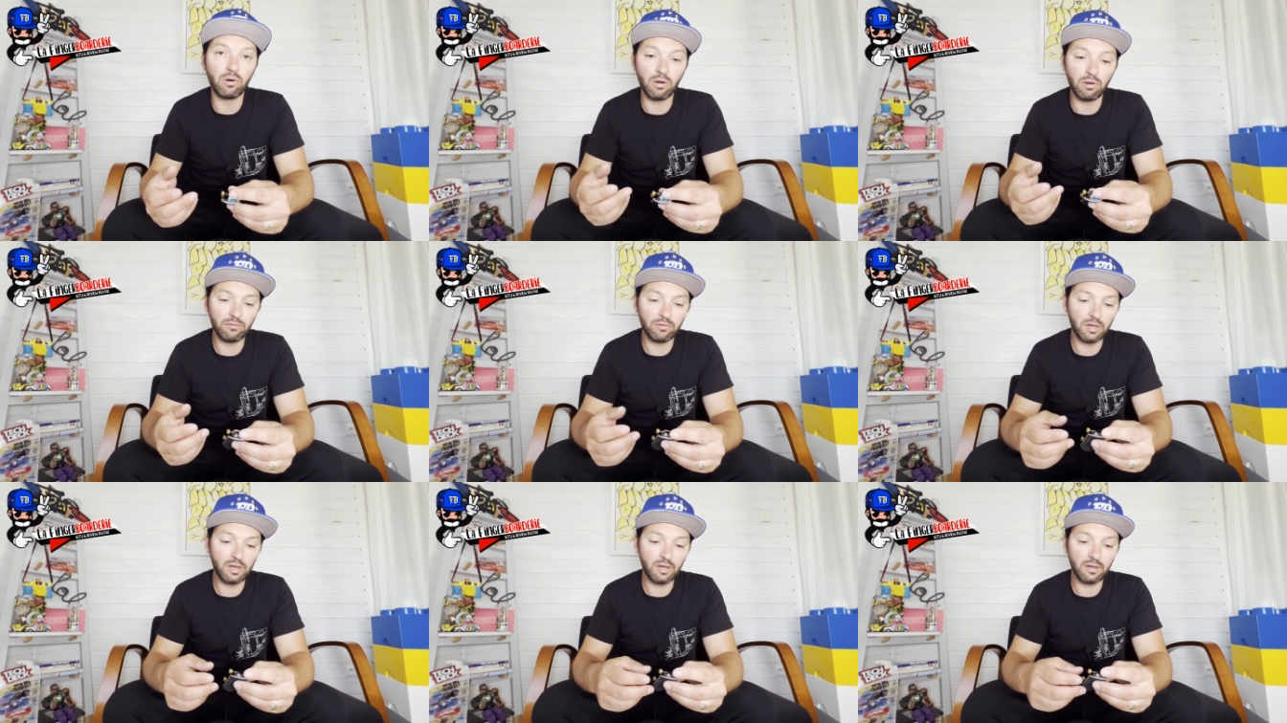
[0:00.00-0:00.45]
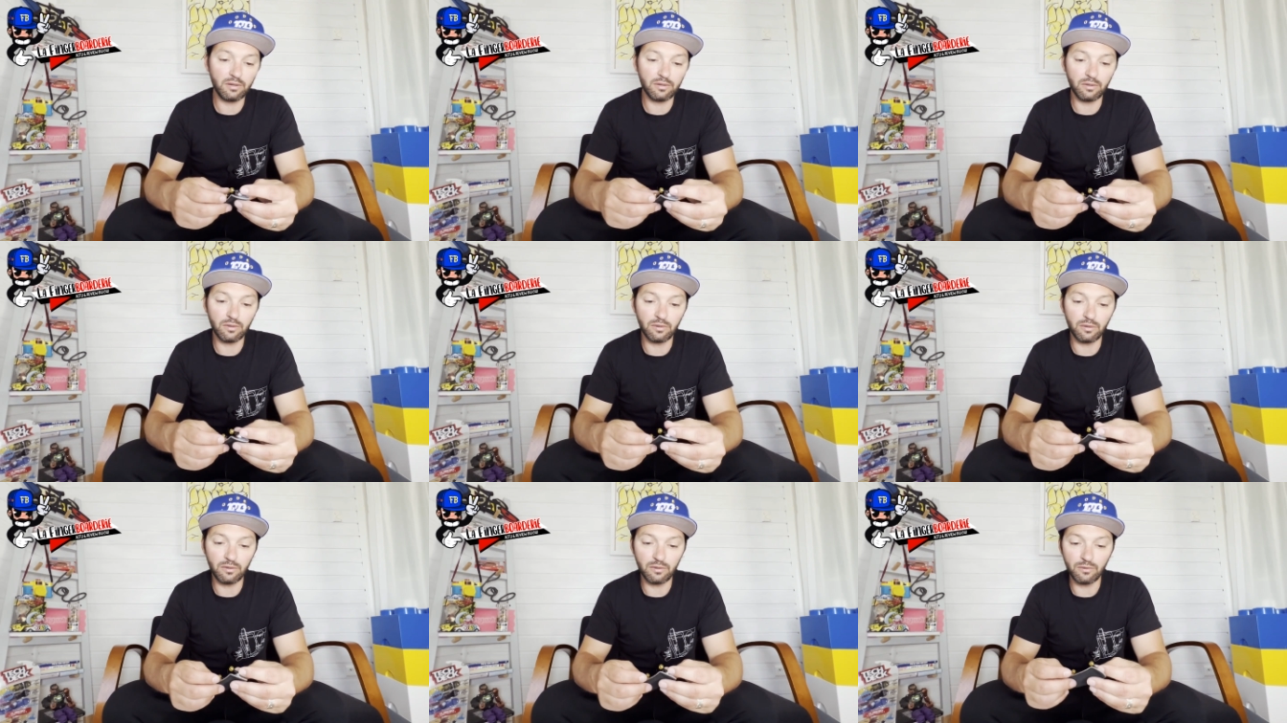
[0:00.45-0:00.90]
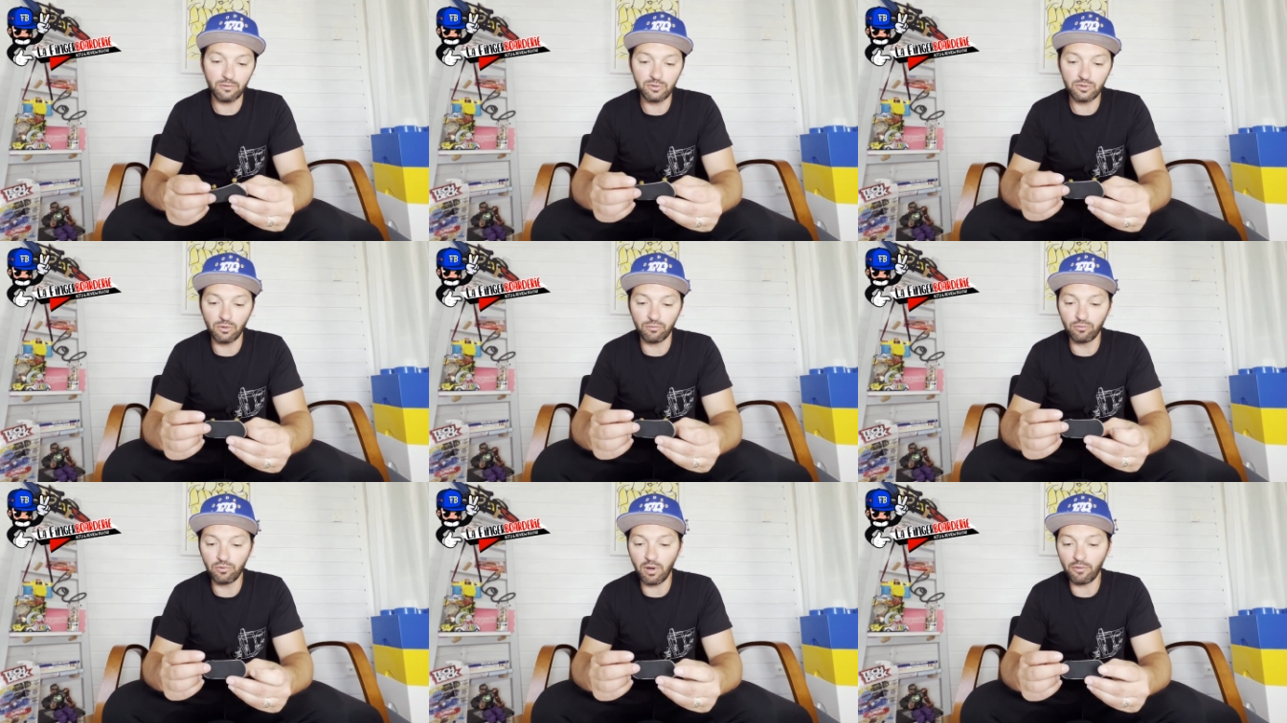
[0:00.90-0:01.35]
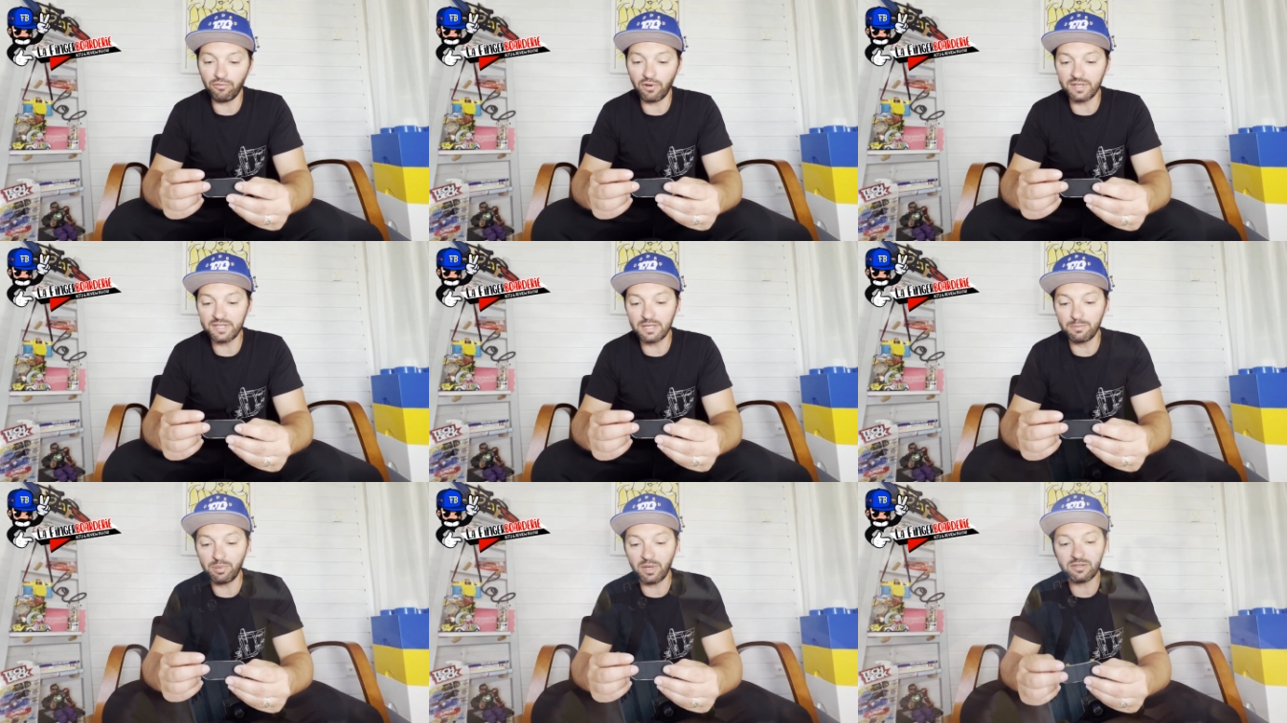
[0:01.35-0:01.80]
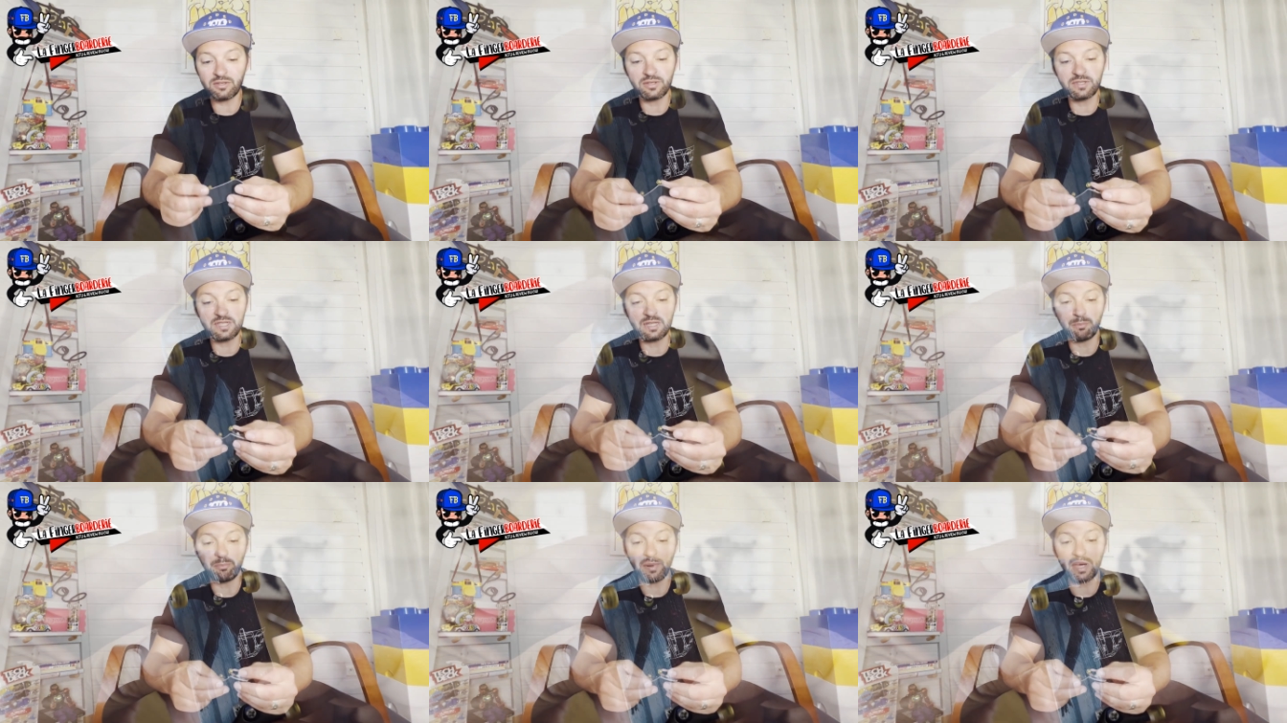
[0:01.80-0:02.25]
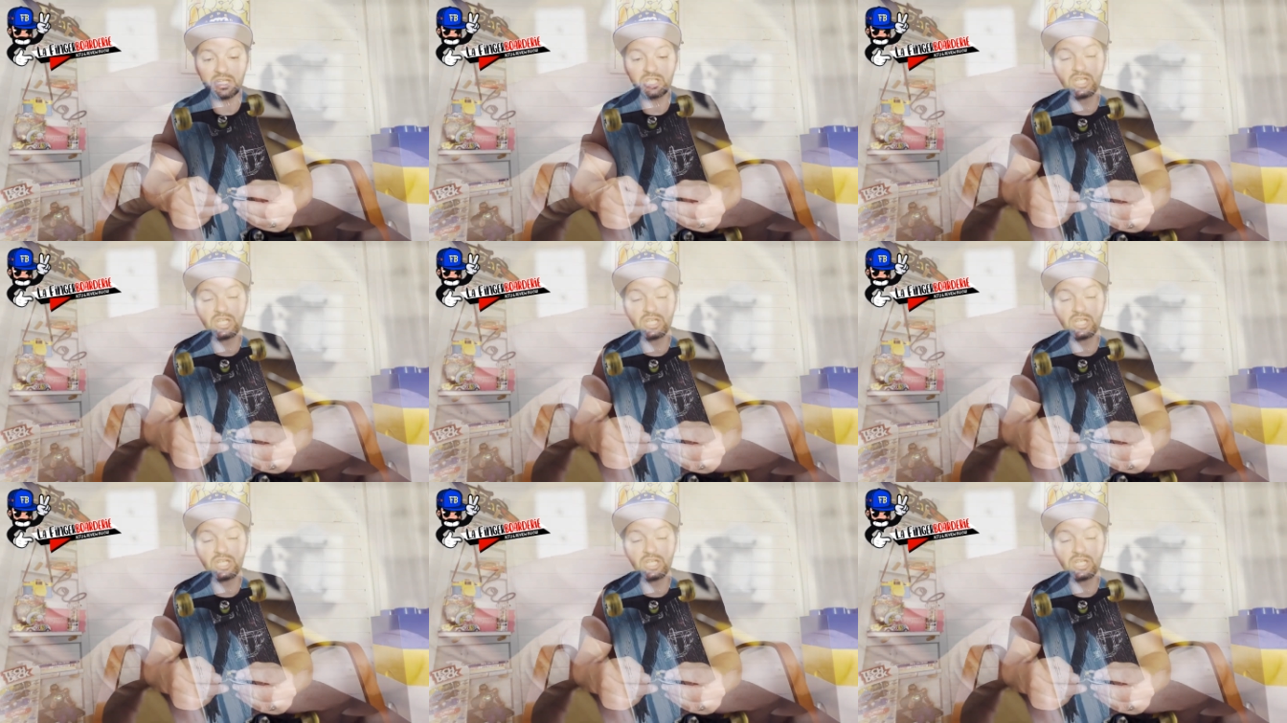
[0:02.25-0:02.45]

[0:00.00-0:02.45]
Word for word: Euh, voilà, sans vouloir froisser personne, c'était pas